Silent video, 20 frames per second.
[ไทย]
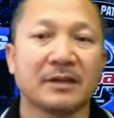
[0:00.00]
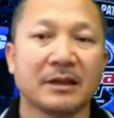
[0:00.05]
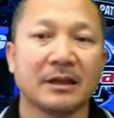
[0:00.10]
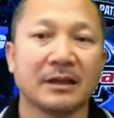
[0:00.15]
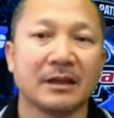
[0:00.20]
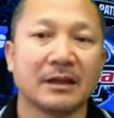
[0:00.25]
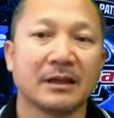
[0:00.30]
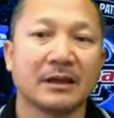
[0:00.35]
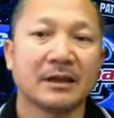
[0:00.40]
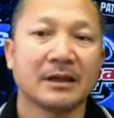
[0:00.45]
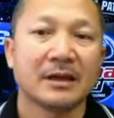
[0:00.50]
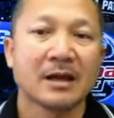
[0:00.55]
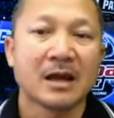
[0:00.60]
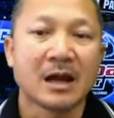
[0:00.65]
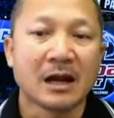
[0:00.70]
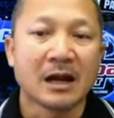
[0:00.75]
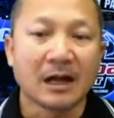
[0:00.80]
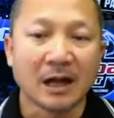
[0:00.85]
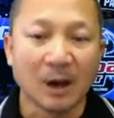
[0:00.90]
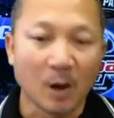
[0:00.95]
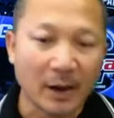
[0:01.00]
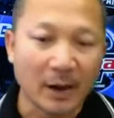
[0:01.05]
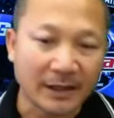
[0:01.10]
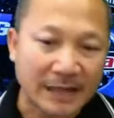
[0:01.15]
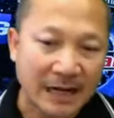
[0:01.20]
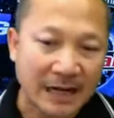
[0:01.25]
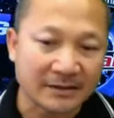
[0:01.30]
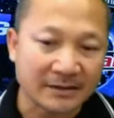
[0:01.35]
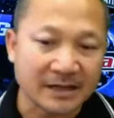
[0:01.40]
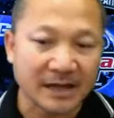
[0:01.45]
34โดยทั้
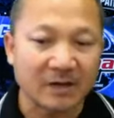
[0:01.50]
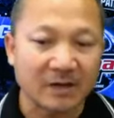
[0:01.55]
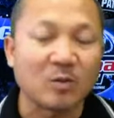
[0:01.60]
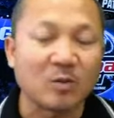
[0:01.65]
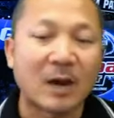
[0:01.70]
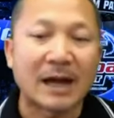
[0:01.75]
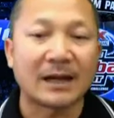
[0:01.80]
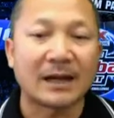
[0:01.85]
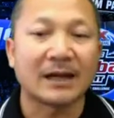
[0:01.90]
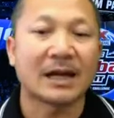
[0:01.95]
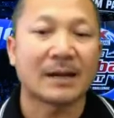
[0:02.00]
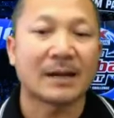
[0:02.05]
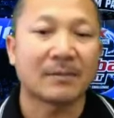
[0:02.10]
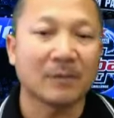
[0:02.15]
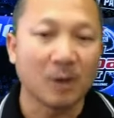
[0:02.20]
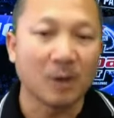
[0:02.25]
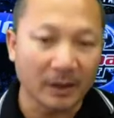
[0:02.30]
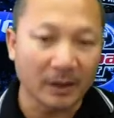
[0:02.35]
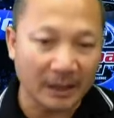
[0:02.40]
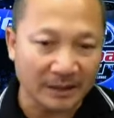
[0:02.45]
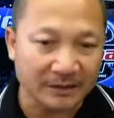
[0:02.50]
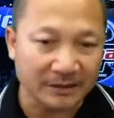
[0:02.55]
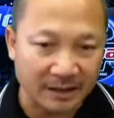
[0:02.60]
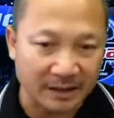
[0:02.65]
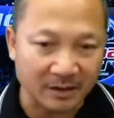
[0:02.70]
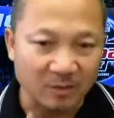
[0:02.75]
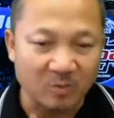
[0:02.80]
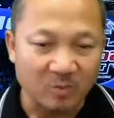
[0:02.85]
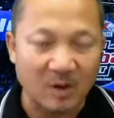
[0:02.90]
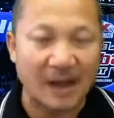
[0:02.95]
ง7วันนะครับโดยทั้ง
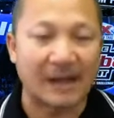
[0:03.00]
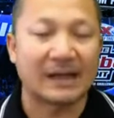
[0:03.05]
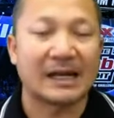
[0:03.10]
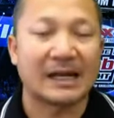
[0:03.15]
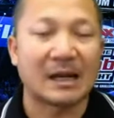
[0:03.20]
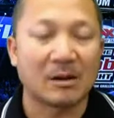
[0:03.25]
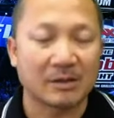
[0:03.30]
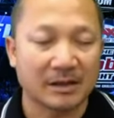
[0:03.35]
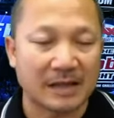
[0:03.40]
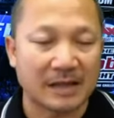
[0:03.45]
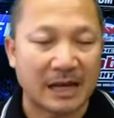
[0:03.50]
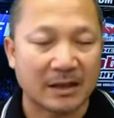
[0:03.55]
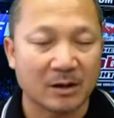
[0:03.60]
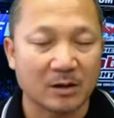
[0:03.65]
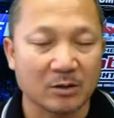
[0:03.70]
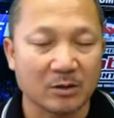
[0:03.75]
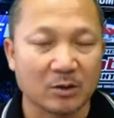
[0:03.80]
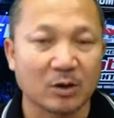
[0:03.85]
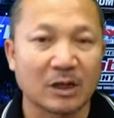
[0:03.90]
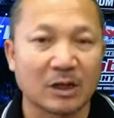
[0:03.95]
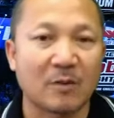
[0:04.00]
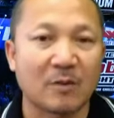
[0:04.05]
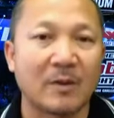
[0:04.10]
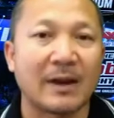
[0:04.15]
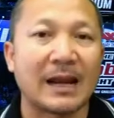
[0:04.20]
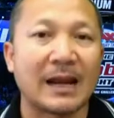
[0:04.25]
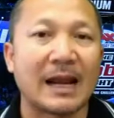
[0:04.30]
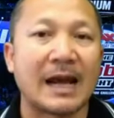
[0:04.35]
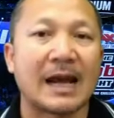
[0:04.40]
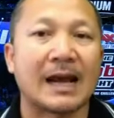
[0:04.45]
7วันเราจะถ่ายทอดสดในเว
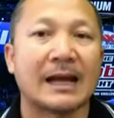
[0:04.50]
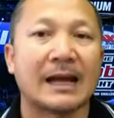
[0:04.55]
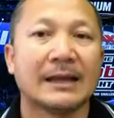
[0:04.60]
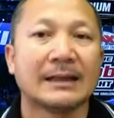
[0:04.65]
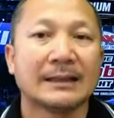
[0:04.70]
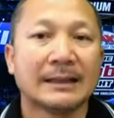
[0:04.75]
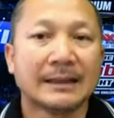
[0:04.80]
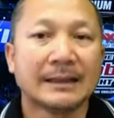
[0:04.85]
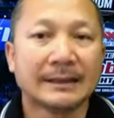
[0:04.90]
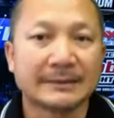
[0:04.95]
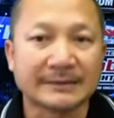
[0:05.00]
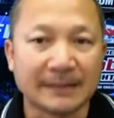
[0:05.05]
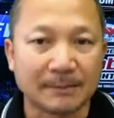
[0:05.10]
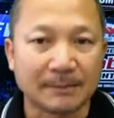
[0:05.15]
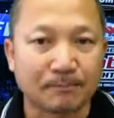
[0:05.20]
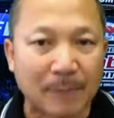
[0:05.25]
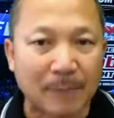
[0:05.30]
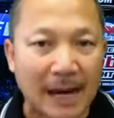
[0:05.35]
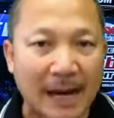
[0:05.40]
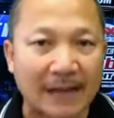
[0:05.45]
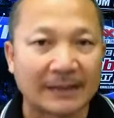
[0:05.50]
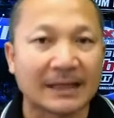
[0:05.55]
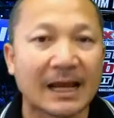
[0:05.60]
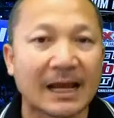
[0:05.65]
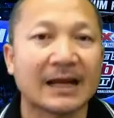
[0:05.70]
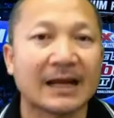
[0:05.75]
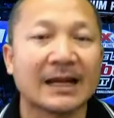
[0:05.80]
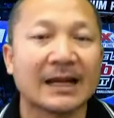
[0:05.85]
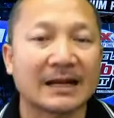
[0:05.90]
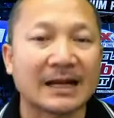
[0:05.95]
ลา18 นา
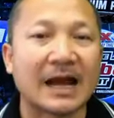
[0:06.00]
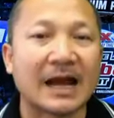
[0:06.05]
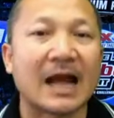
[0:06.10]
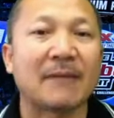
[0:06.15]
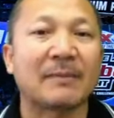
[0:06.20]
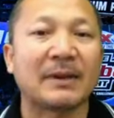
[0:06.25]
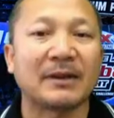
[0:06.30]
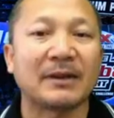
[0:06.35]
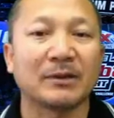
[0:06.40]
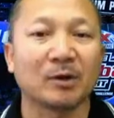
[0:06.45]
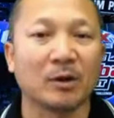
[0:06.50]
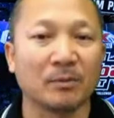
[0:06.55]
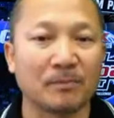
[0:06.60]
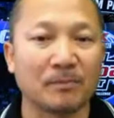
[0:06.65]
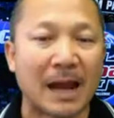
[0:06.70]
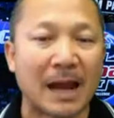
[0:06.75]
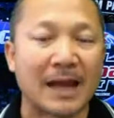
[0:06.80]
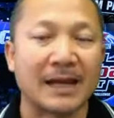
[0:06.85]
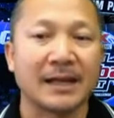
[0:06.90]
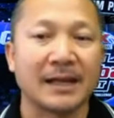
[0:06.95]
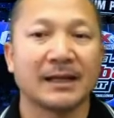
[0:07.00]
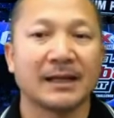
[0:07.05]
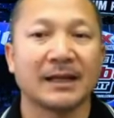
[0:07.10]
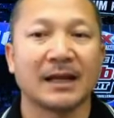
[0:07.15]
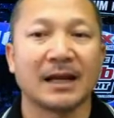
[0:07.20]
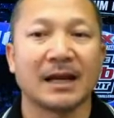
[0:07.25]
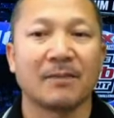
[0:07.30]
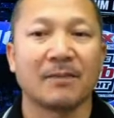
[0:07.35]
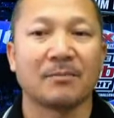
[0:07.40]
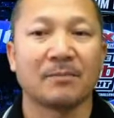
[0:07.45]
ฬิกาเป็นต้นไปนะ
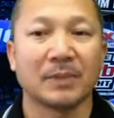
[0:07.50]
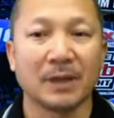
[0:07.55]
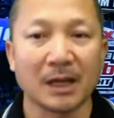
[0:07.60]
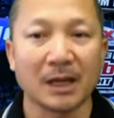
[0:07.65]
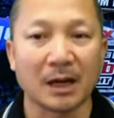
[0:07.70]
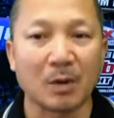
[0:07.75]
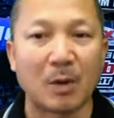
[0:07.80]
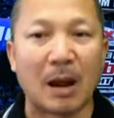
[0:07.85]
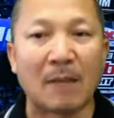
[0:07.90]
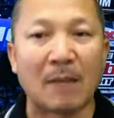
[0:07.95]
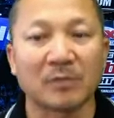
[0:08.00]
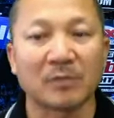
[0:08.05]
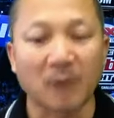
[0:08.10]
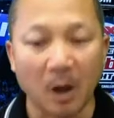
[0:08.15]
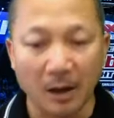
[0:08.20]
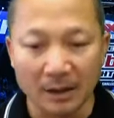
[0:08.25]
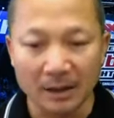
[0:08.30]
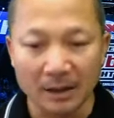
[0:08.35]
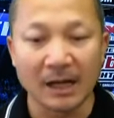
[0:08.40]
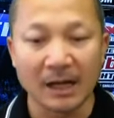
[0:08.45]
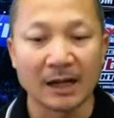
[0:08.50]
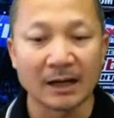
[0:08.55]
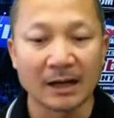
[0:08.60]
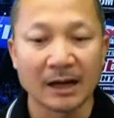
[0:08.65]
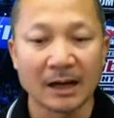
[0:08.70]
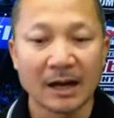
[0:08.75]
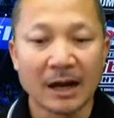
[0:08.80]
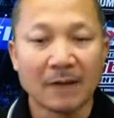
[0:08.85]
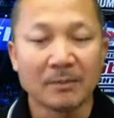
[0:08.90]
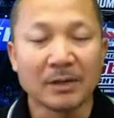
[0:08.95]
ครับเพื่อความต่อเนื่อง
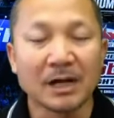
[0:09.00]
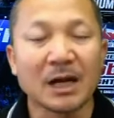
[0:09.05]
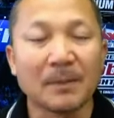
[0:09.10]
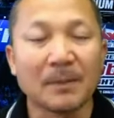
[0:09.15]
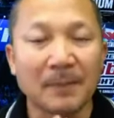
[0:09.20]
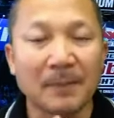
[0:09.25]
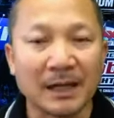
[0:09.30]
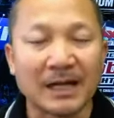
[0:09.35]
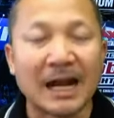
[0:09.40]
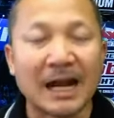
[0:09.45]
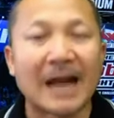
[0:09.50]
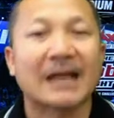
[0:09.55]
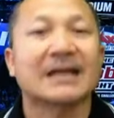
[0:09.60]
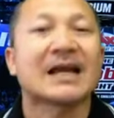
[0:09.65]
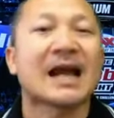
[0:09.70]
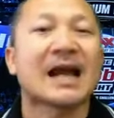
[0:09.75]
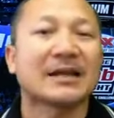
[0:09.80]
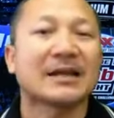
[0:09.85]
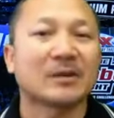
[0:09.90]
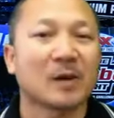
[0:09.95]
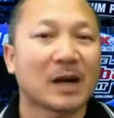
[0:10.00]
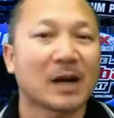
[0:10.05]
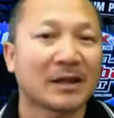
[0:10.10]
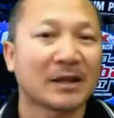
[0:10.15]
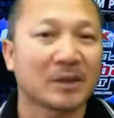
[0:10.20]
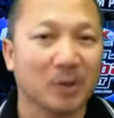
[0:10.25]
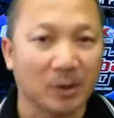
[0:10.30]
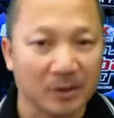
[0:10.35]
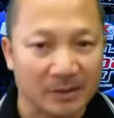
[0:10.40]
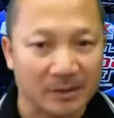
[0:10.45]
เพื่อเป็นการง่ายต่อการ
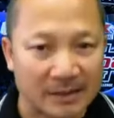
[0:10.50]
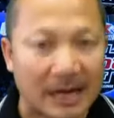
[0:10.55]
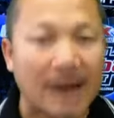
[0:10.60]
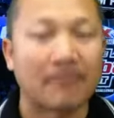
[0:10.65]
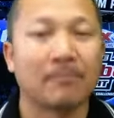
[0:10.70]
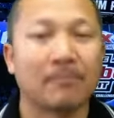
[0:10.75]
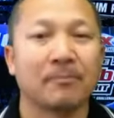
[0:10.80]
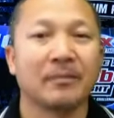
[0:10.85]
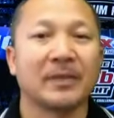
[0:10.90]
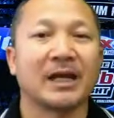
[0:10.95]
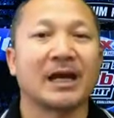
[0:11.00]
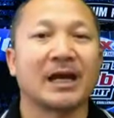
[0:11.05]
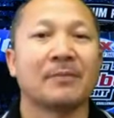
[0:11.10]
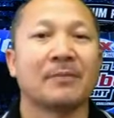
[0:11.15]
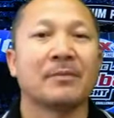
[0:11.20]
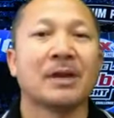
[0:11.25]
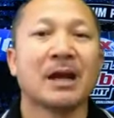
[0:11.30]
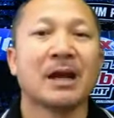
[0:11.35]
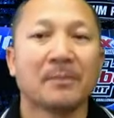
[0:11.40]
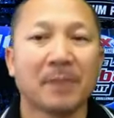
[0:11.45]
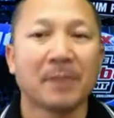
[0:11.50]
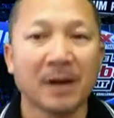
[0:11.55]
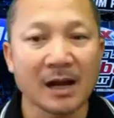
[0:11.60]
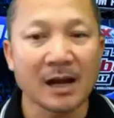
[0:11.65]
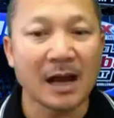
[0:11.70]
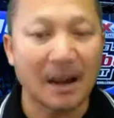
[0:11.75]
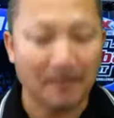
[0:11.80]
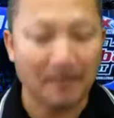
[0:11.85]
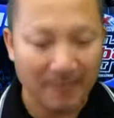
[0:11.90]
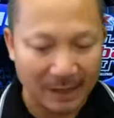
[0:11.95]
จดจำนะครับเพื่อ
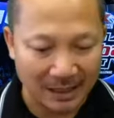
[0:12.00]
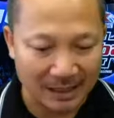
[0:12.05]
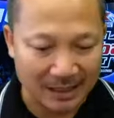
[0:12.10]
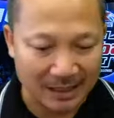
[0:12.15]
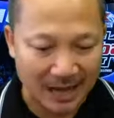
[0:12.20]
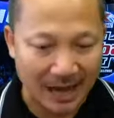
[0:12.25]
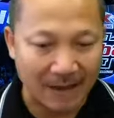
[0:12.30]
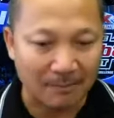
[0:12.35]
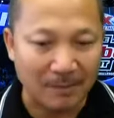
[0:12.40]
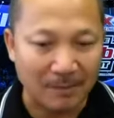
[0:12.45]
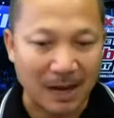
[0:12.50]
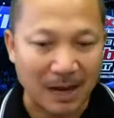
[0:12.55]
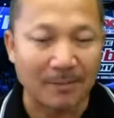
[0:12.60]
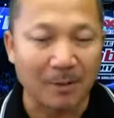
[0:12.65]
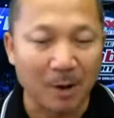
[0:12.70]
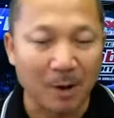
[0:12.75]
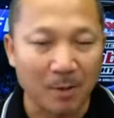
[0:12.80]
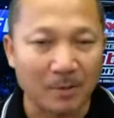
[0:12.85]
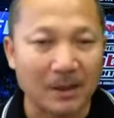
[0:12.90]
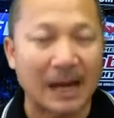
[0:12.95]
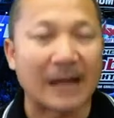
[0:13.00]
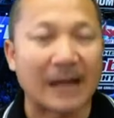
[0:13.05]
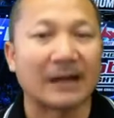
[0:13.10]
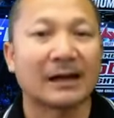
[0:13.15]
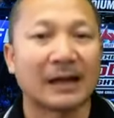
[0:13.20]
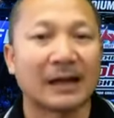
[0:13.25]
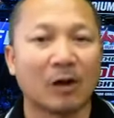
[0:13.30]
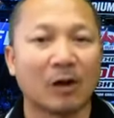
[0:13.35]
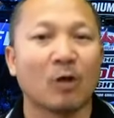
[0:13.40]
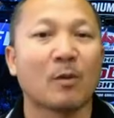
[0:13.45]
เป็นการมาพบกัน
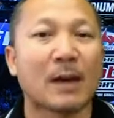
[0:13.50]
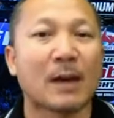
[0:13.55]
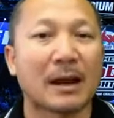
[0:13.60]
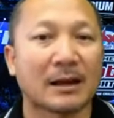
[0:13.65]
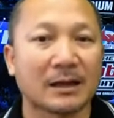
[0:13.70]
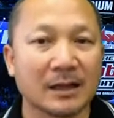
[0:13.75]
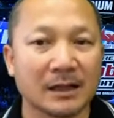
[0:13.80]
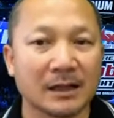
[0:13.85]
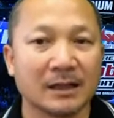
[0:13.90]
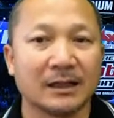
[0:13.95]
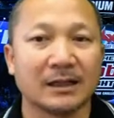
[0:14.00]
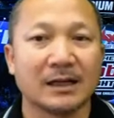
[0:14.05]
เร็วมากขึ้น